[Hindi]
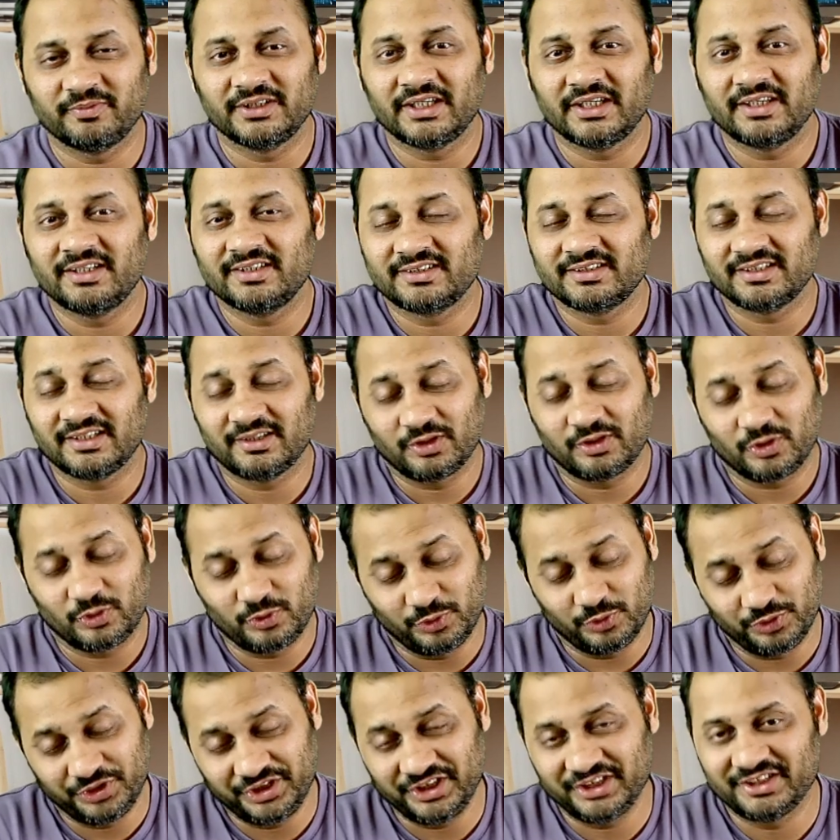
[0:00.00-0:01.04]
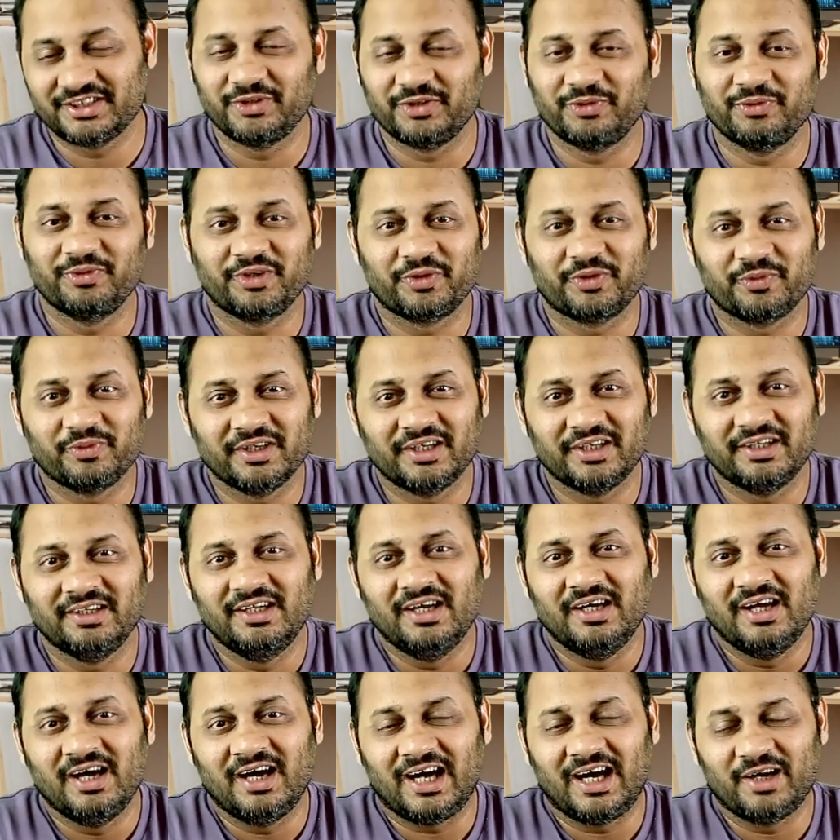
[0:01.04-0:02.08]
बताइए सर कोशिश ज़रूर करूँगा
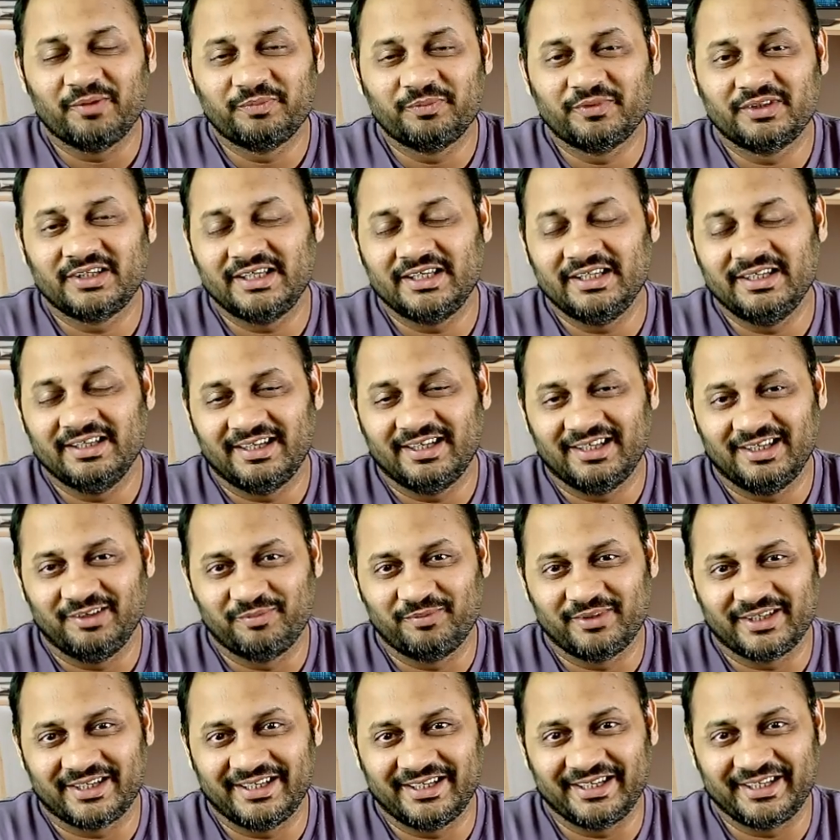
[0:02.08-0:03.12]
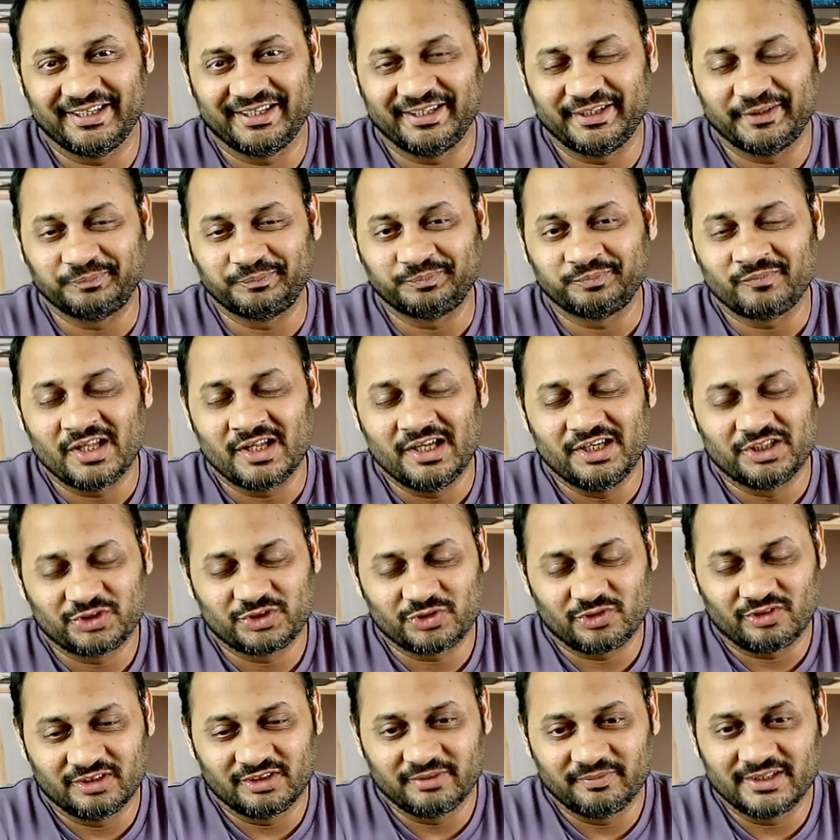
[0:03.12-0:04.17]
आपकी हेल्प करने के लिए
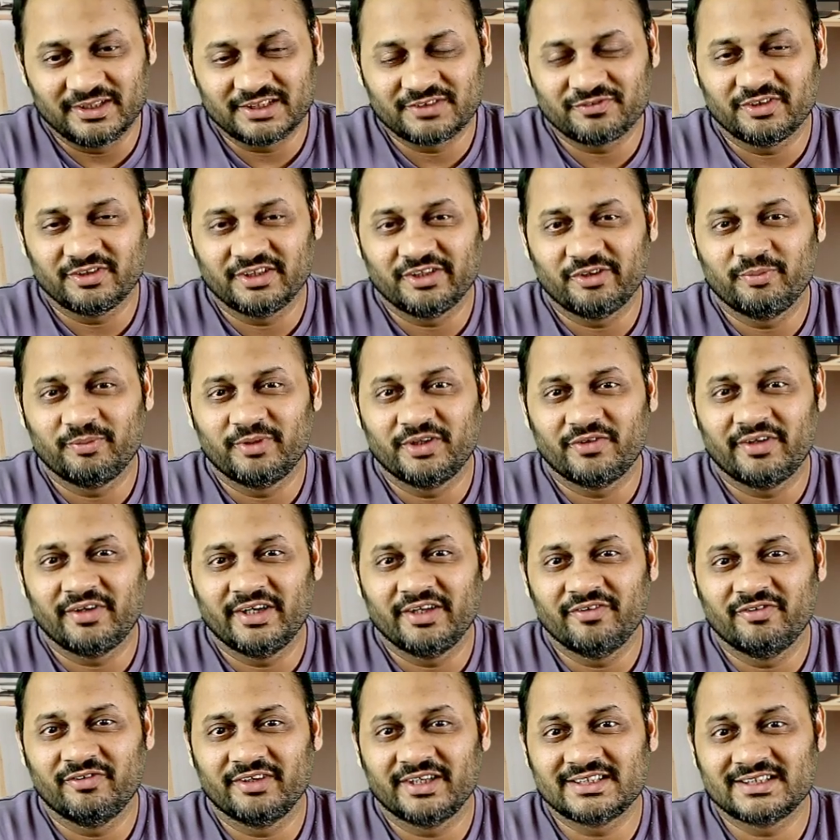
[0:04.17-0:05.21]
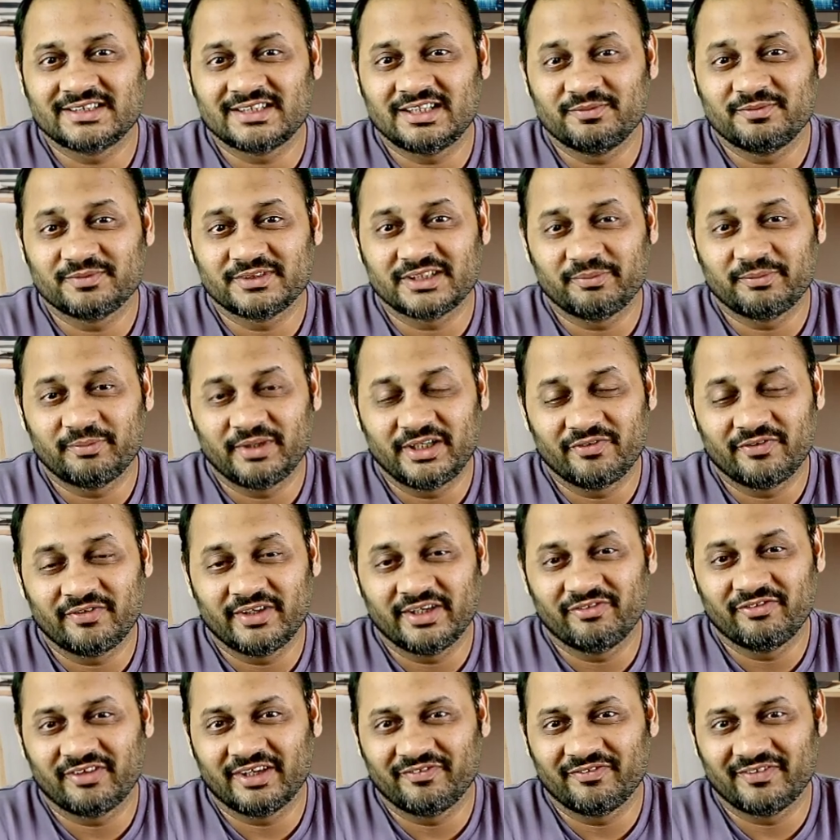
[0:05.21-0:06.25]
सो ऑल द बेस्ट फॉर नवंबर ट्वेंटी फोर एग्ज़ाम्स एंड मे
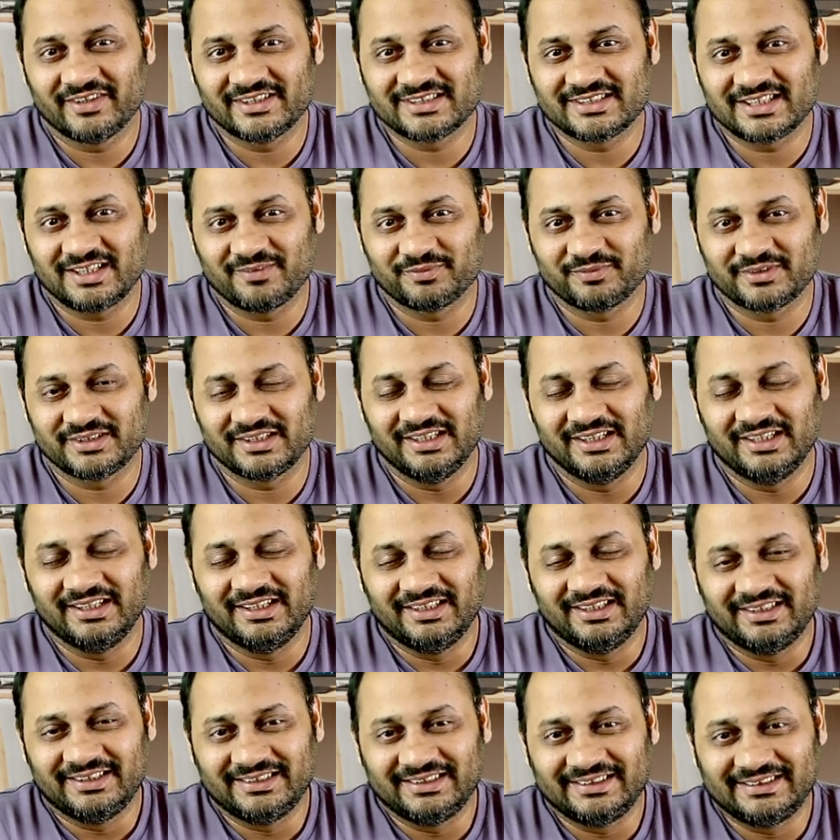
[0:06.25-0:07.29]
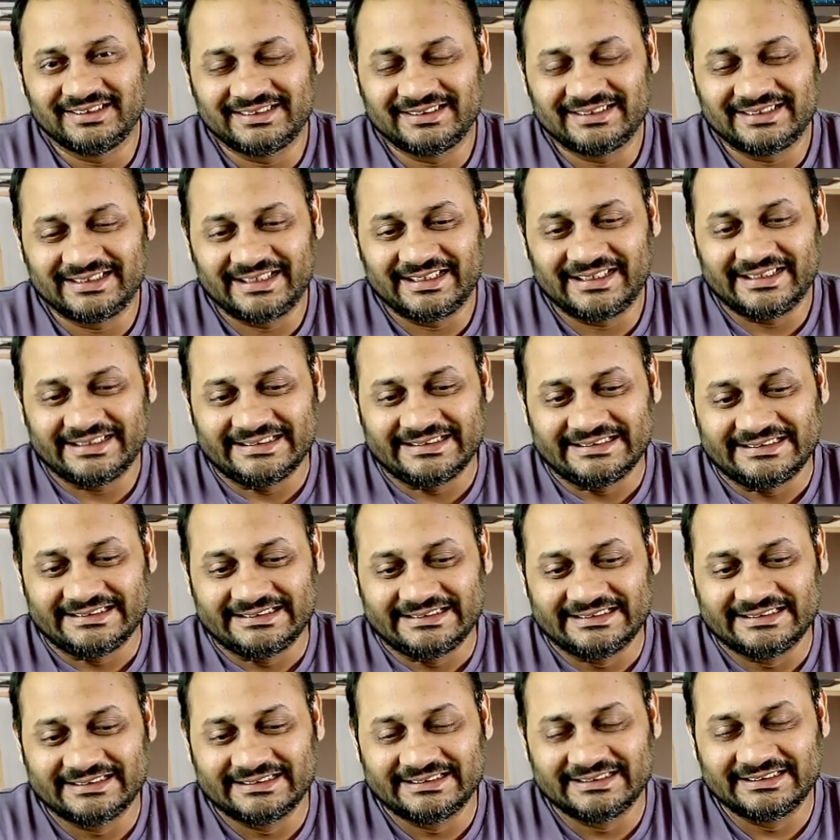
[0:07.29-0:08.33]
ट्वेंटी फाइव एग्ज़ाम्स
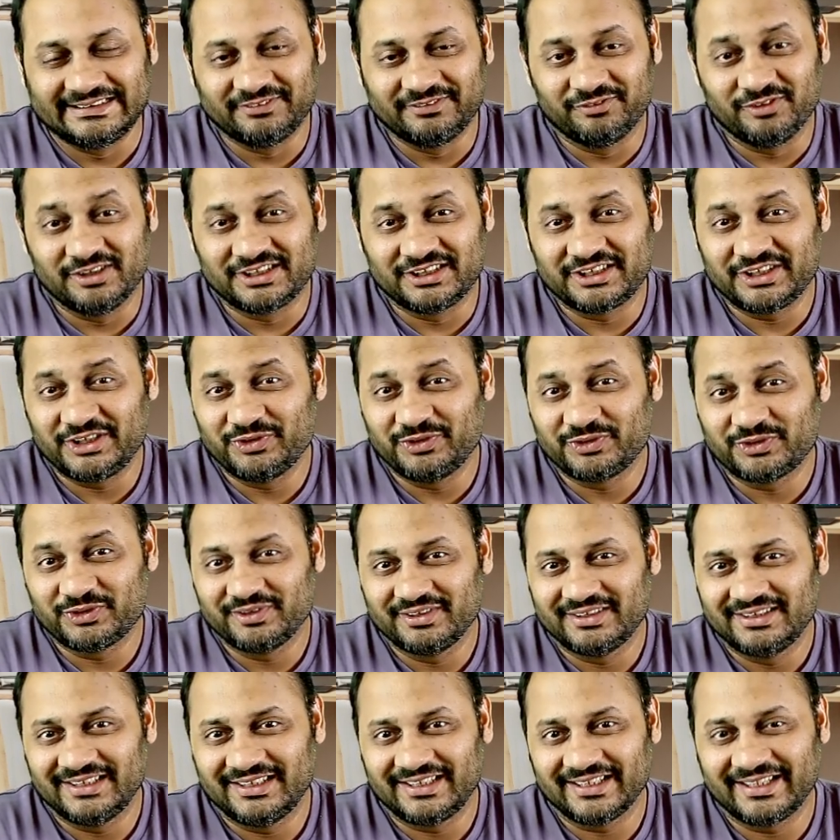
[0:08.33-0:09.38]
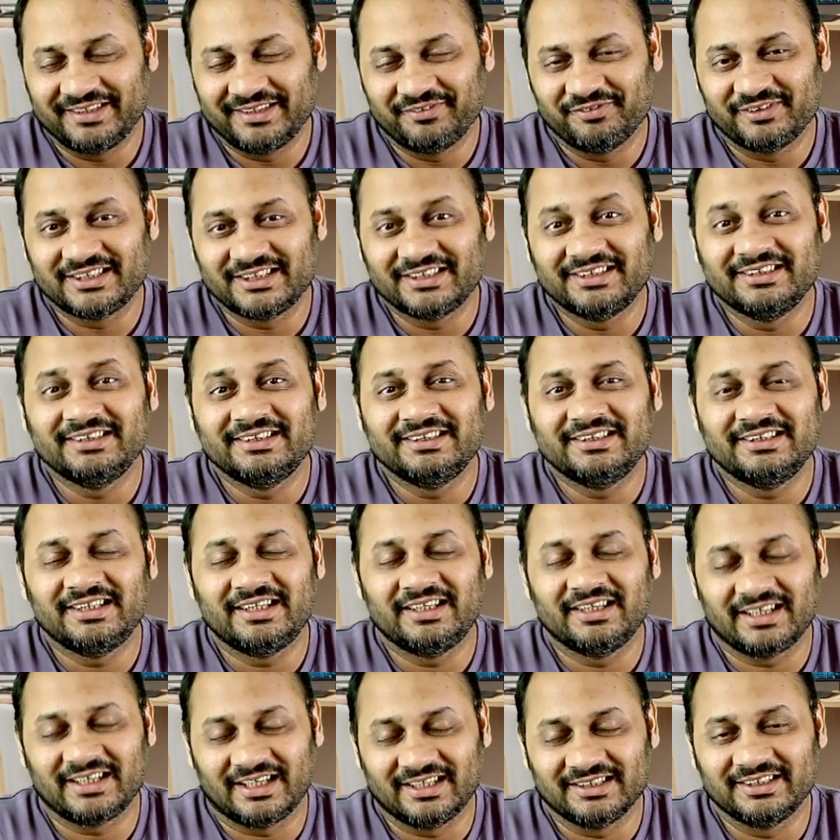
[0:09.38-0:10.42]
एंड विल सी यू सुन अगेन विद
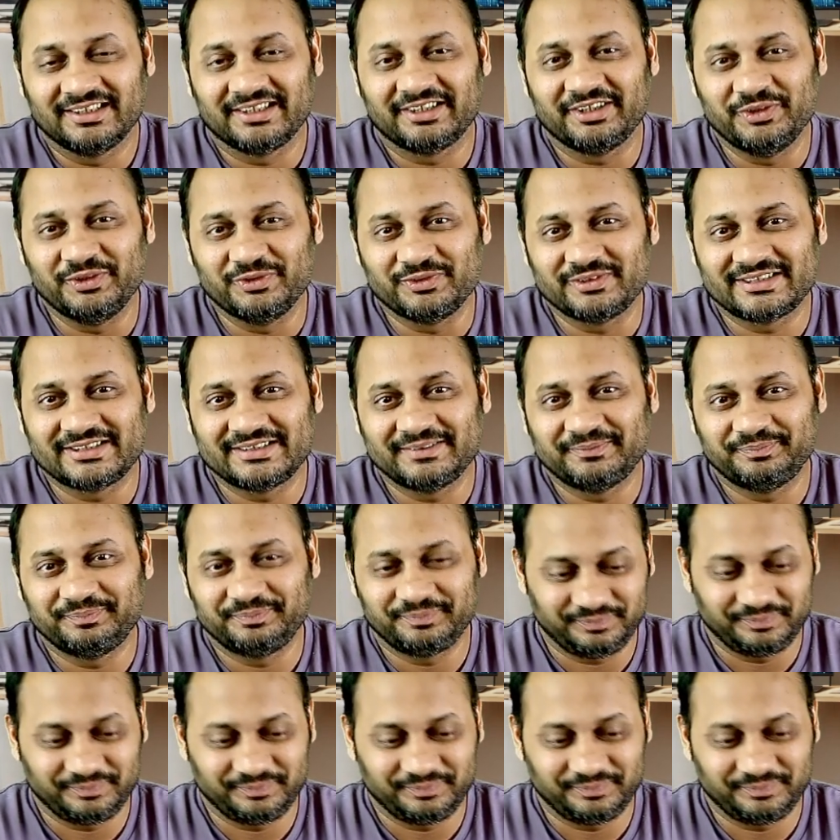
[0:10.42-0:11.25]
अनादर न्यूज़